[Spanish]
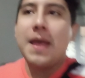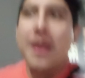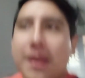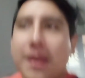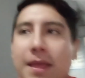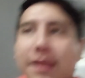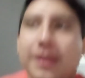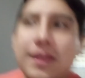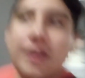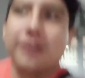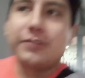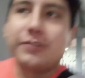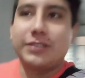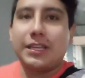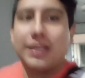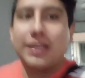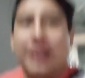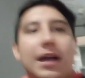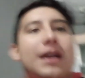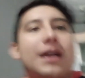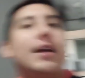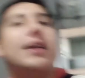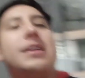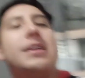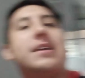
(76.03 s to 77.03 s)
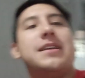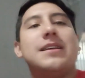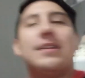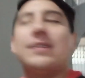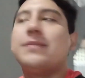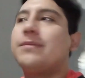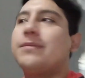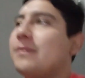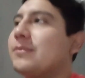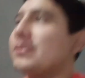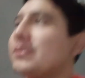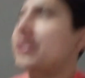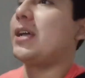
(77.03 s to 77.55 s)
Y ahorita ya
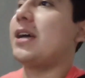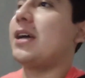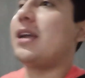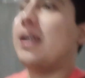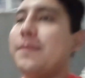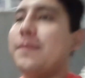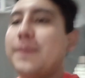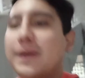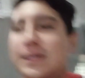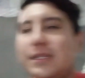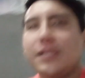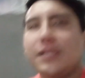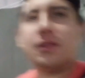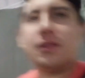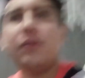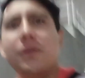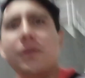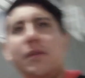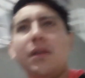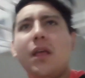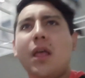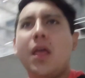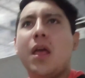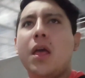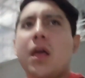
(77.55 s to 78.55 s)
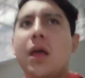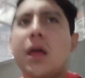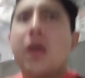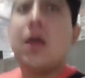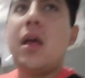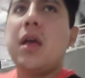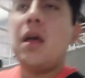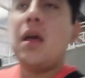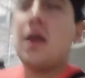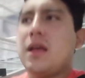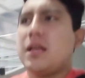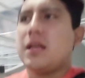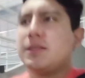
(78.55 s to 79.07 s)
vamos a llegar al partido.
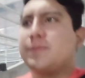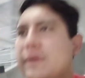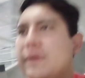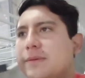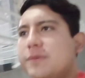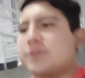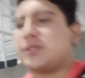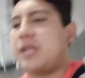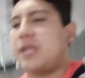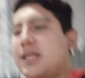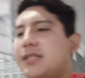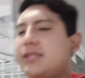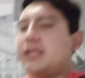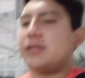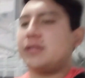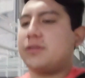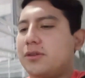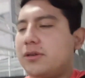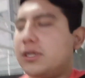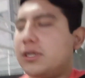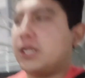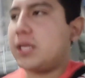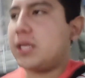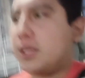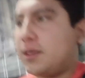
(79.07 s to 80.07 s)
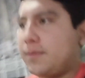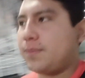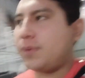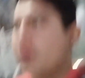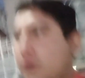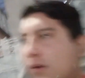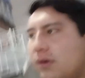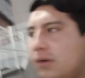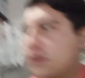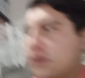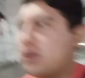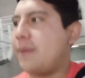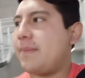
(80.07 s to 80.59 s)
Esperemos que esté todo el equipo
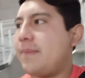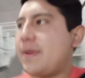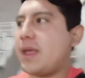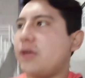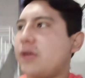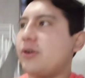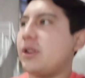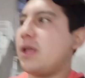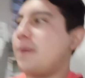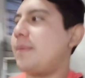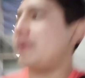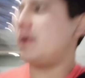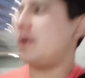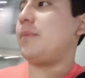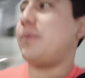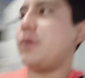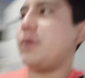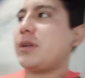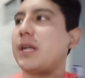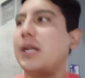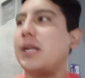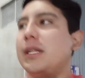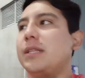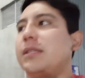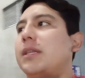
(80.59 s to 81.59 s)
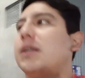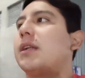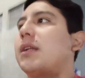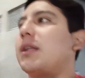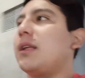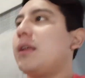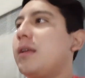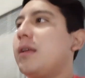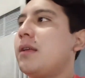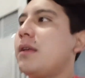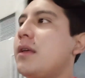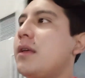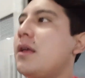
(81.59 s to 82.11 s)
o la mayoría para poder calentar
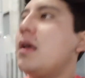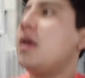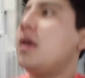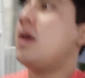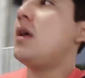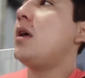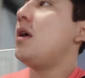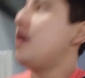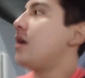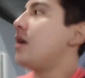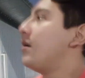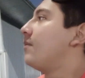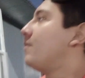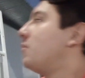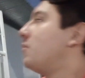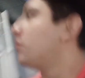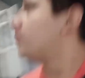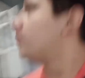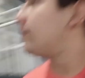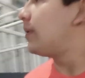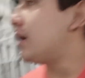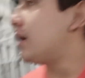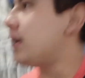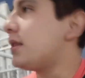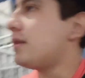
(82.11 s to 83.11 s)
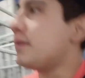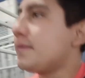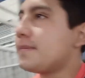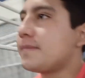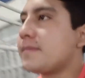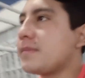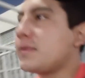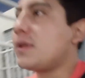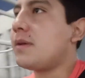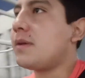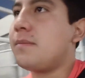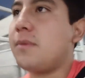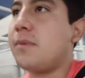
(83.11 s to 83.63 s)
muy bien.
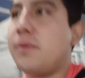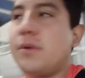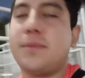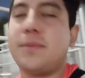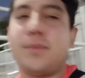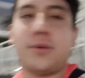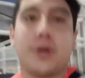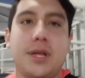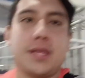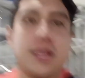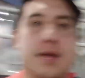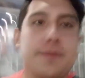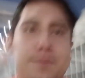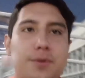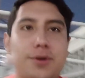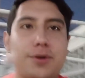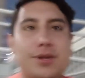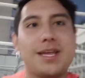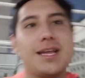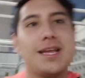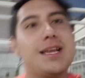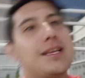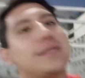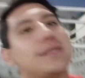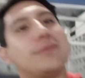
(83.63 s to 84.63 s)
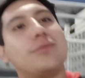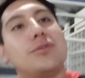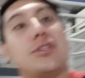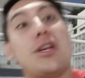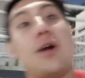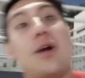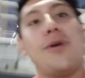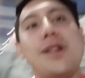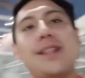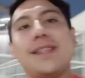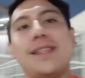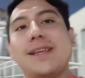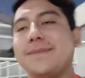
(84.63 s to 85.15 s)
Voy a ir por allá porque es mucha
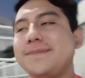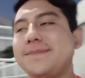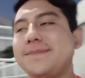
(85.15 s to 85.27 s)
vuelta.